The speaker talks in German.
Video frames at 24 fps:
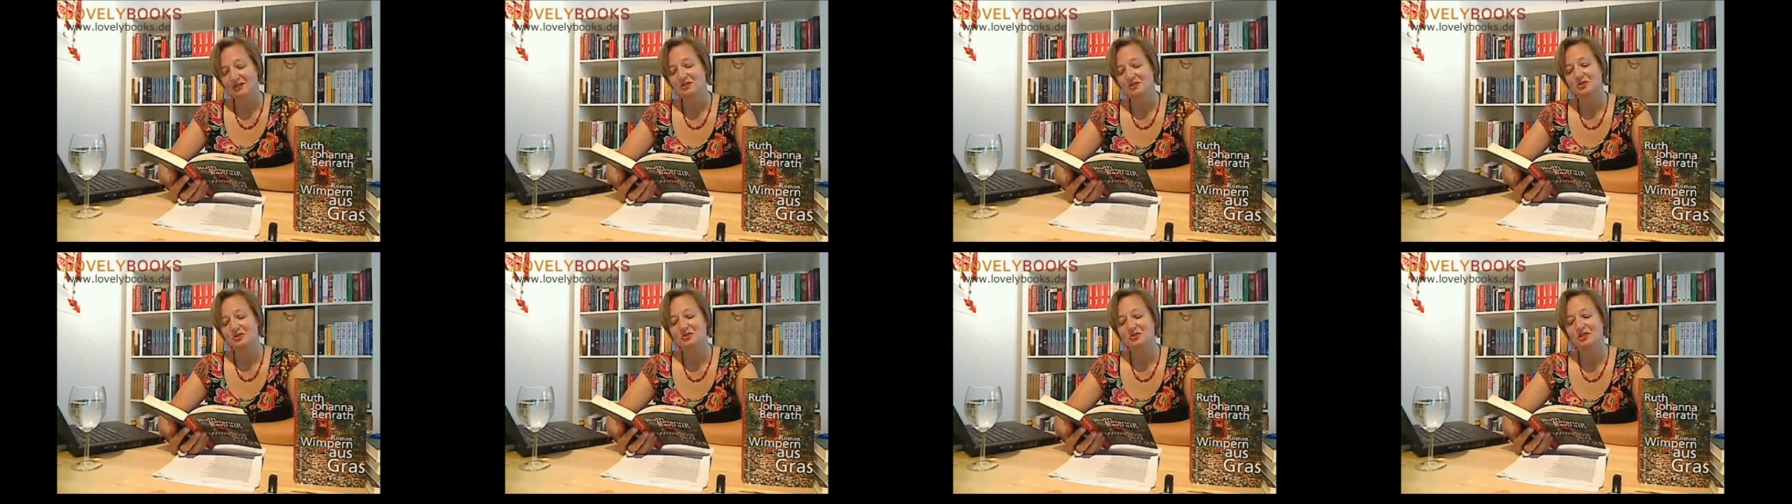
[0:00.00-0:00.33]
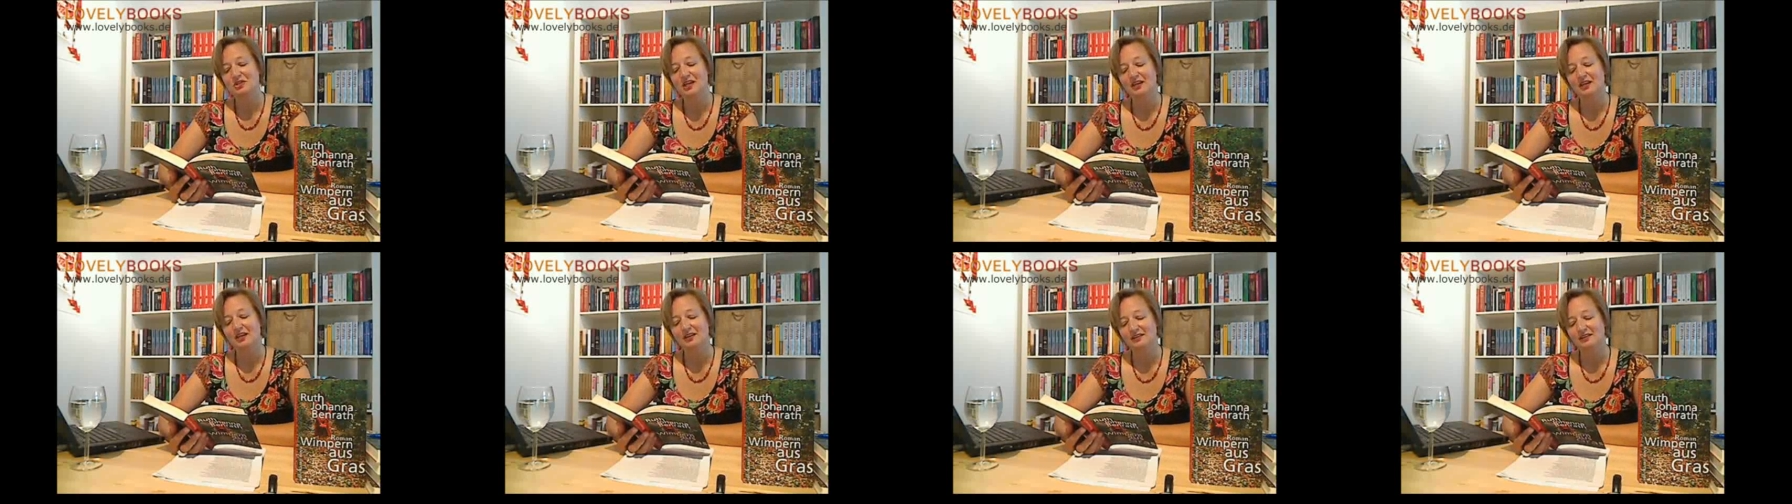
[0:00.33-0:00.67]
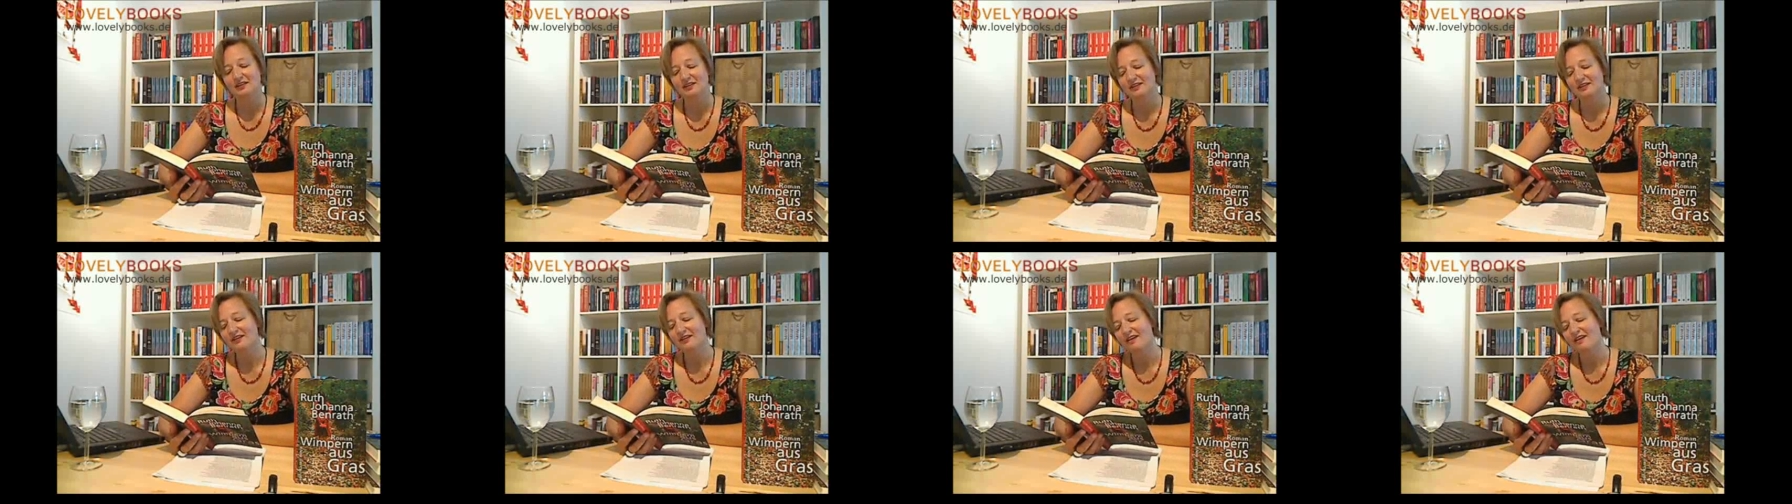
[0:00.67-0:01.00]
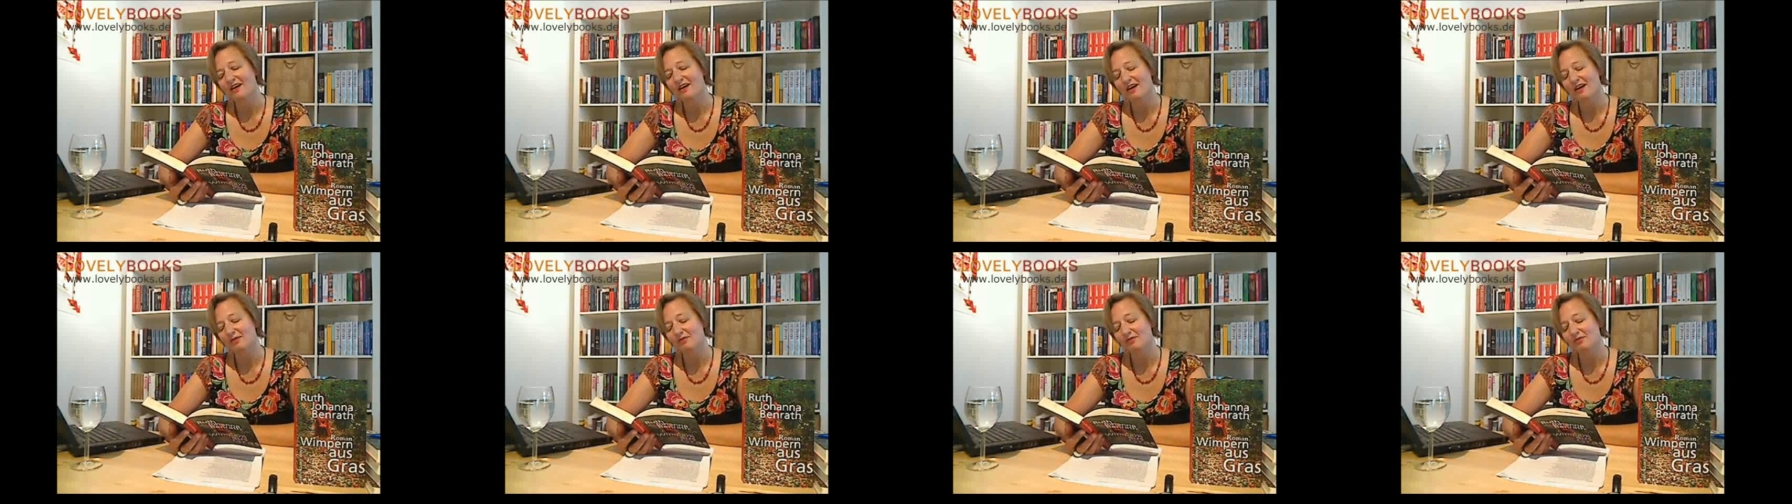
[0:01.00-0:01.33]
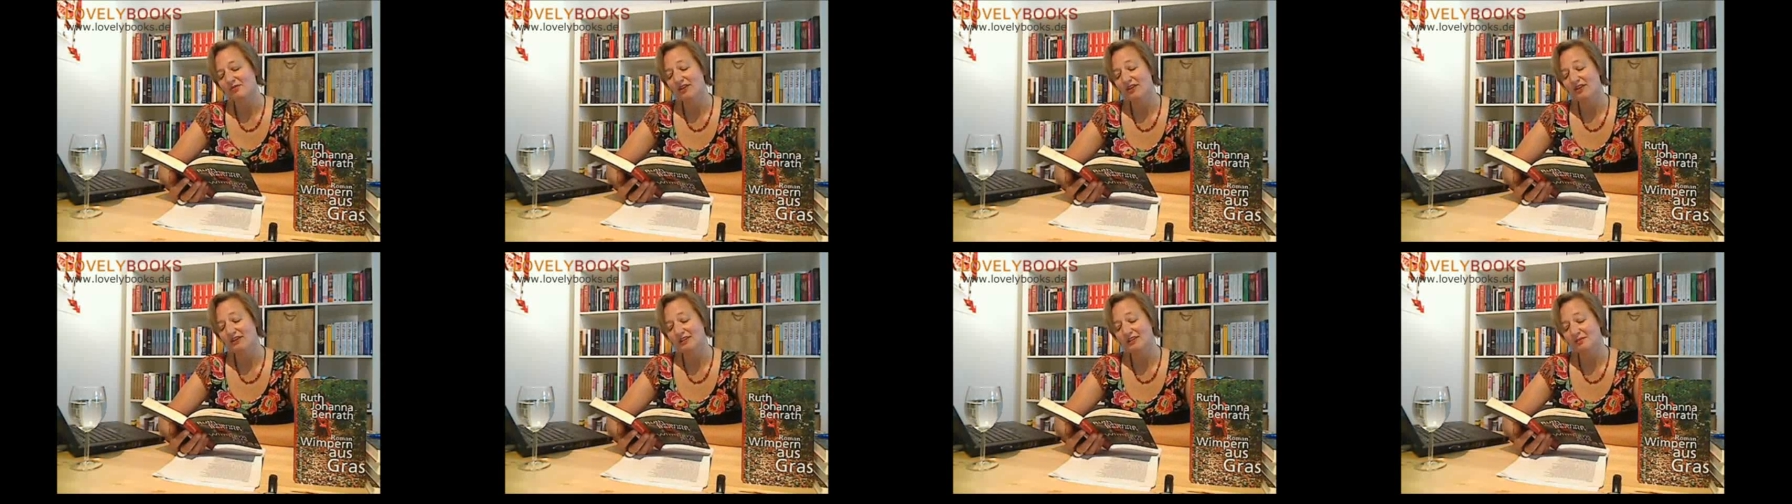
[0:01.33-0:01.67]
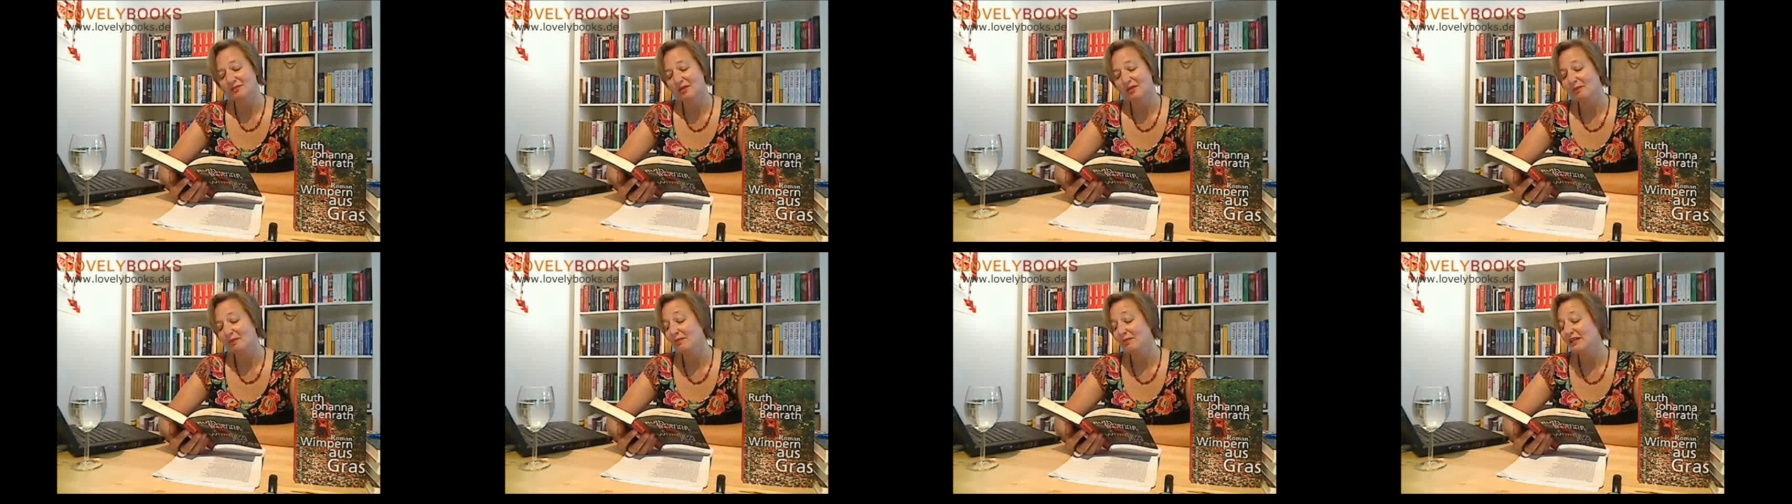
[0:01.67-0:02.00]
Today I'm
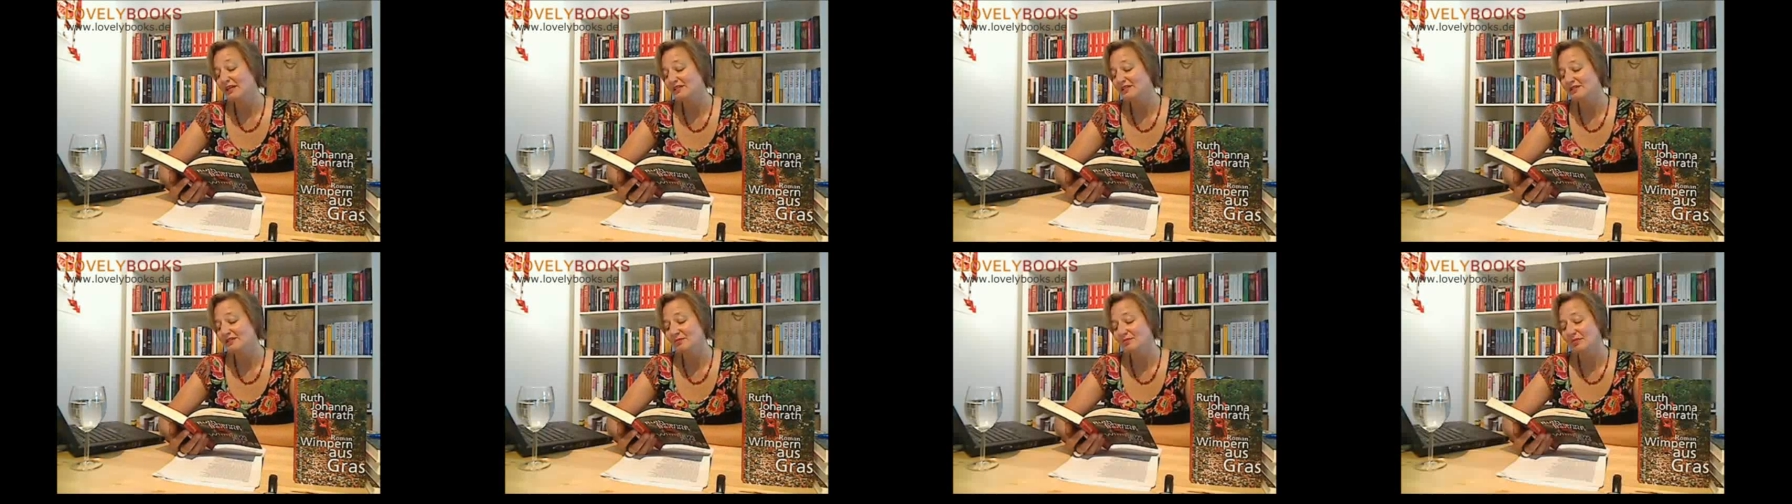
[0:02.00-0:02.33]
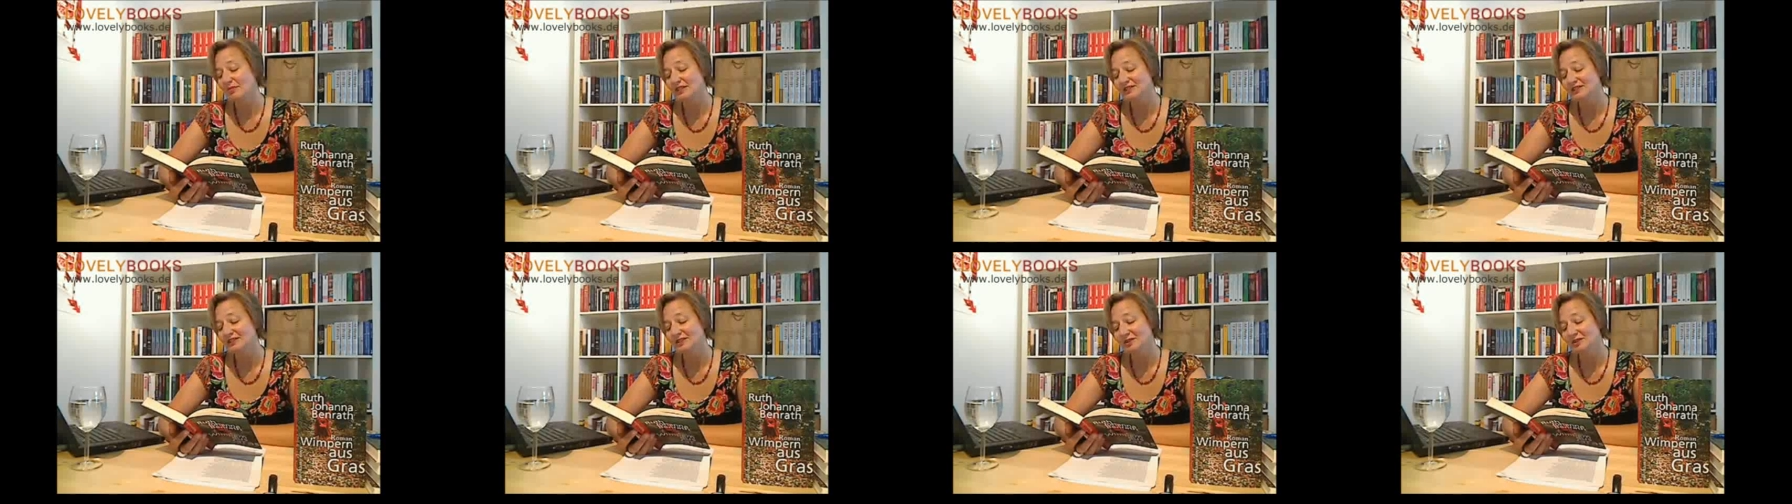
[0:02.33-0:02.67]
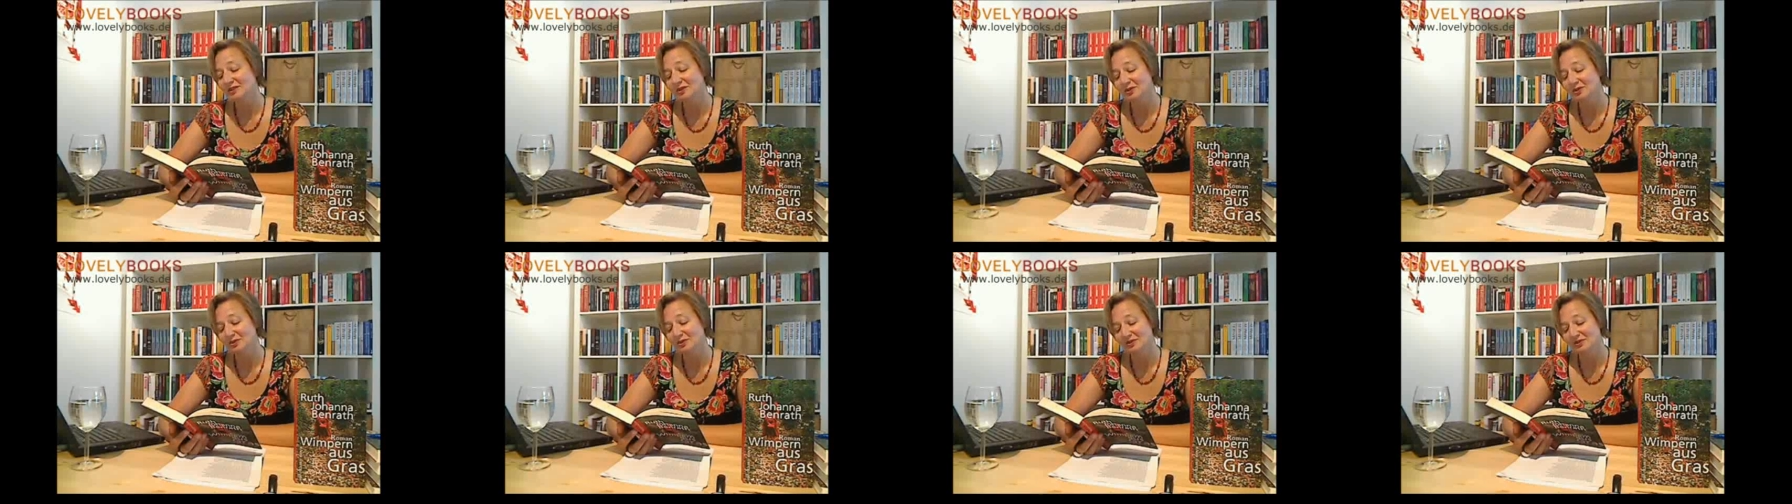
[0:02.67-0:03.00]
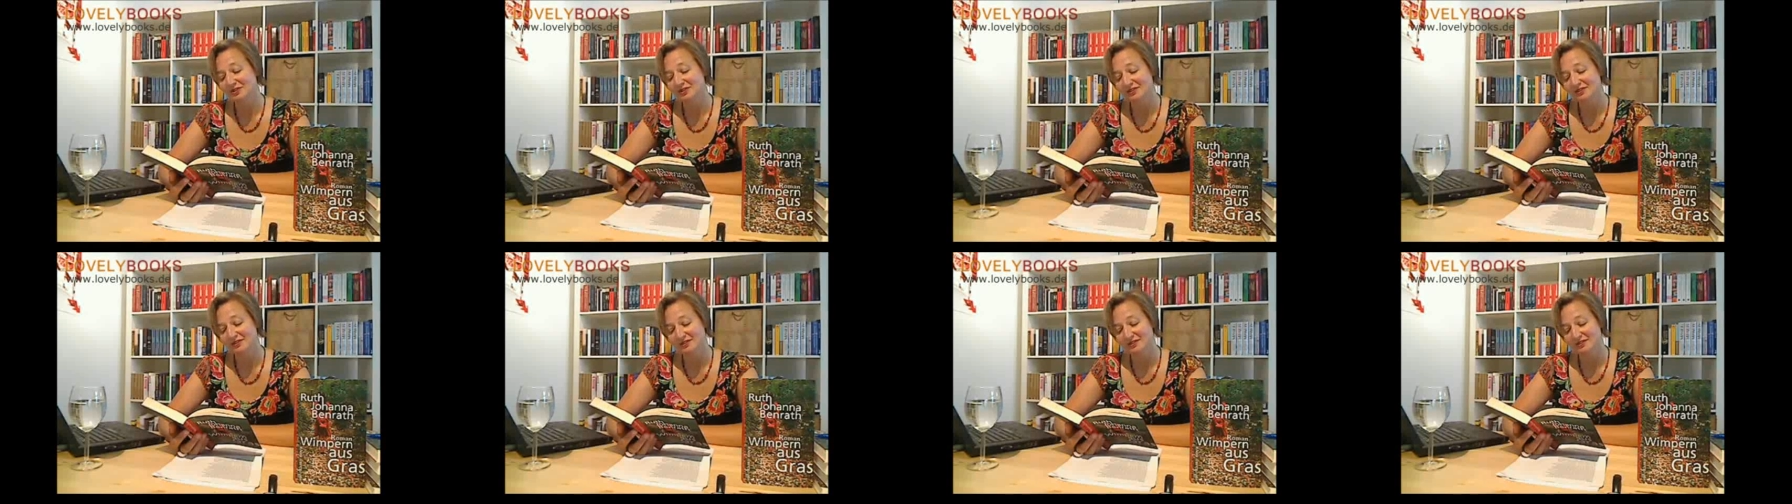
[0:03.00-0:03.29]
wearing my best petticoat.